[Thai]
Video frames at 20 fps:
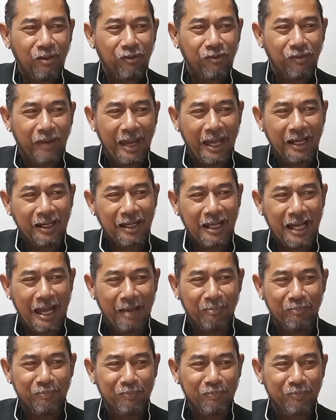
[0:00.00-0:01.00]
แฟนคลั
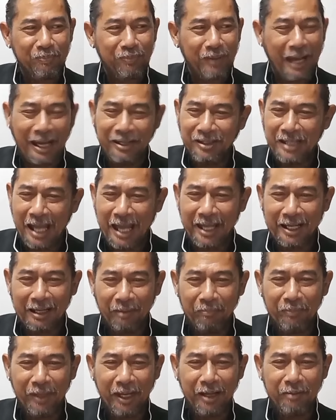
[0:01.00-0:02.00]
บกันชัย
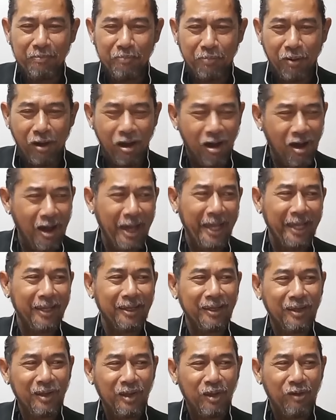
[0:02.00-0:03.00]
กำเนิดพลอย
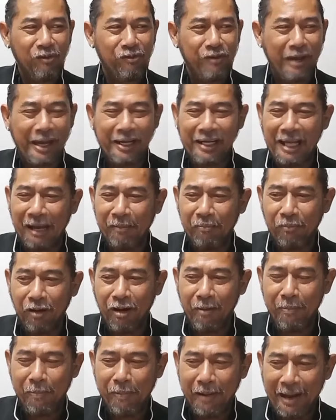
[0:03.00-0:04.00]
แฟนคลับหมอ
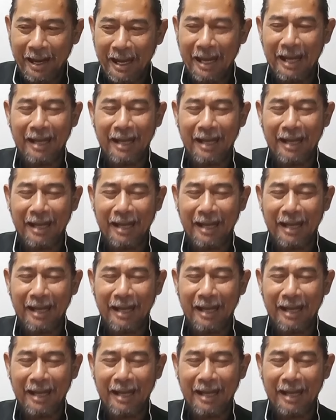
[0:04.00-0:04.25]
ปลา